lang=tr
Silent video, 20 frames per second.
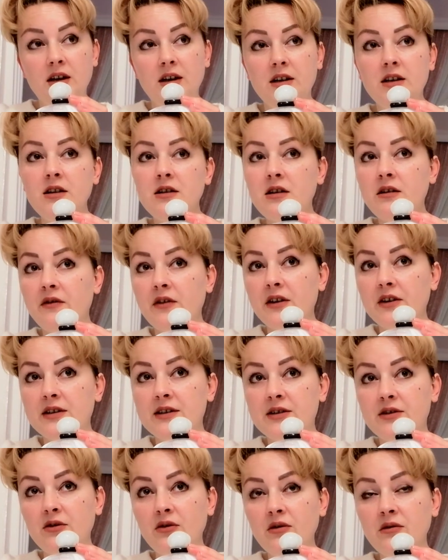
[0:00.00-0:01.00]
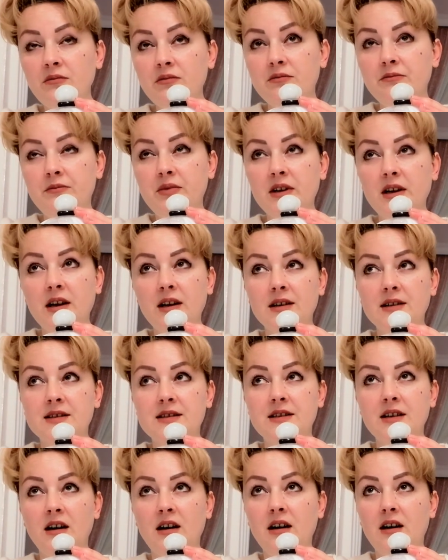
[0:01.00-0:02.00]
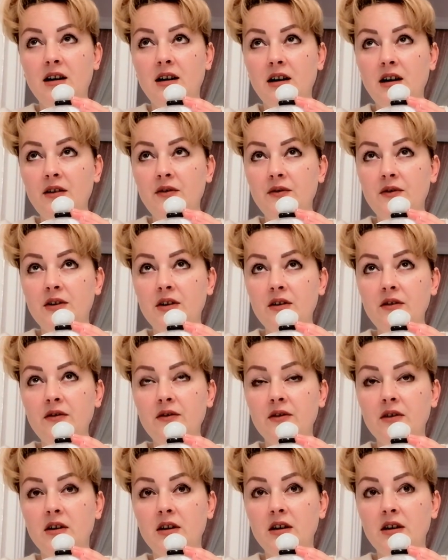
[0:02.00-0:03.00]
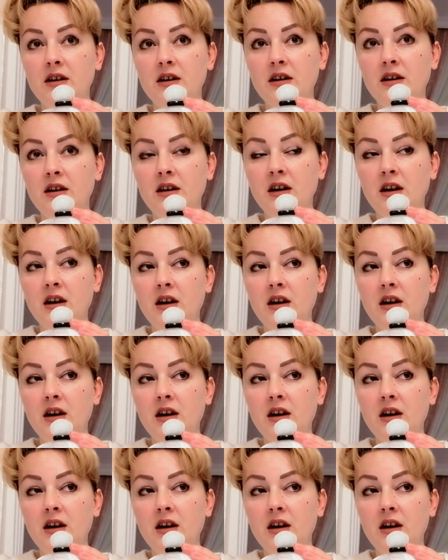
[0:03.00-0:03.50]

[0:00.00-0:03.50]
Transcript: Yeni versiyon biraz daha hafif e,